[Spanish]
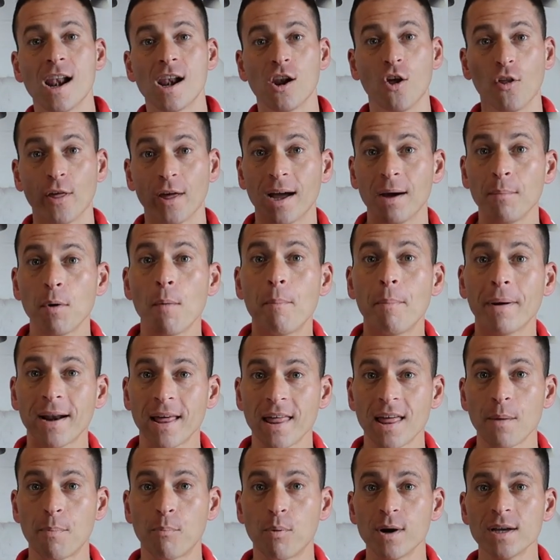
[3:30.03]
Lo dejamos
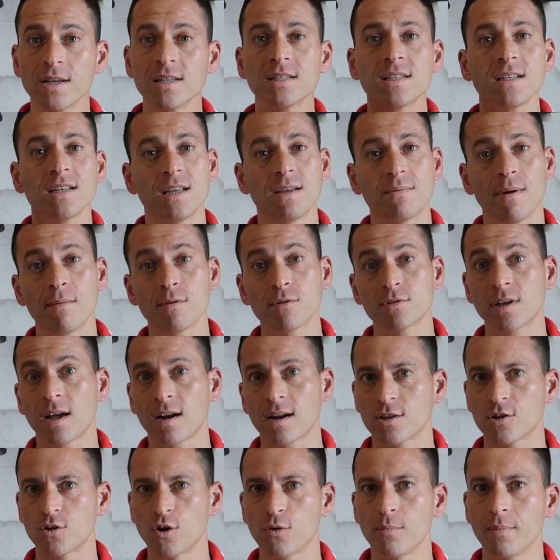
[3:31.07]
para después y vamos a
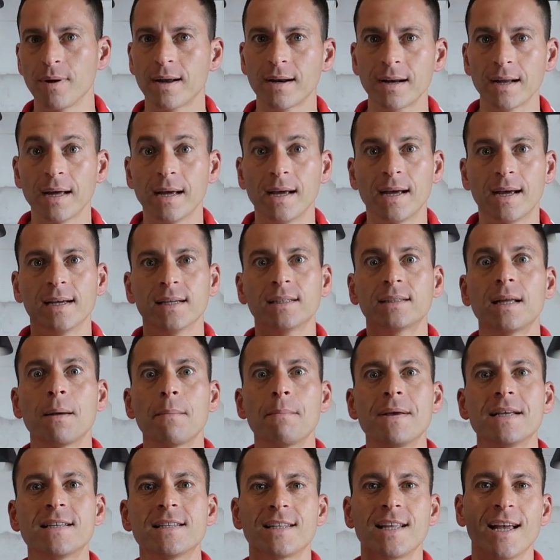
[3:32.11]
resolver este
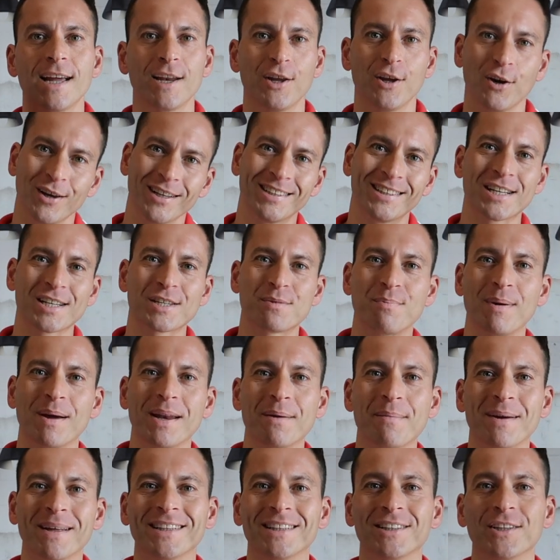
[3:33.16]
misterio, este
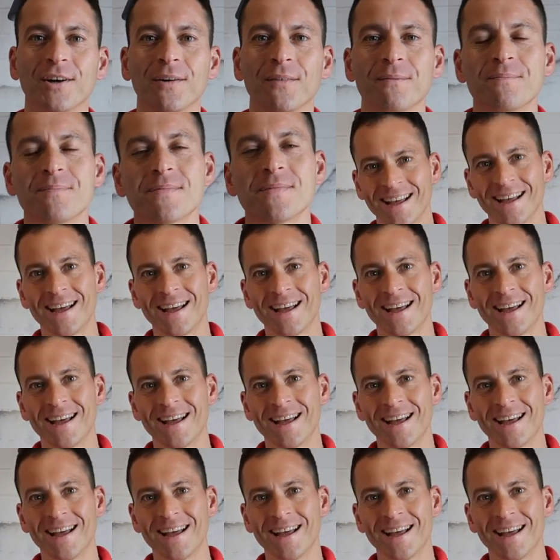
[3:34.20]
experimento.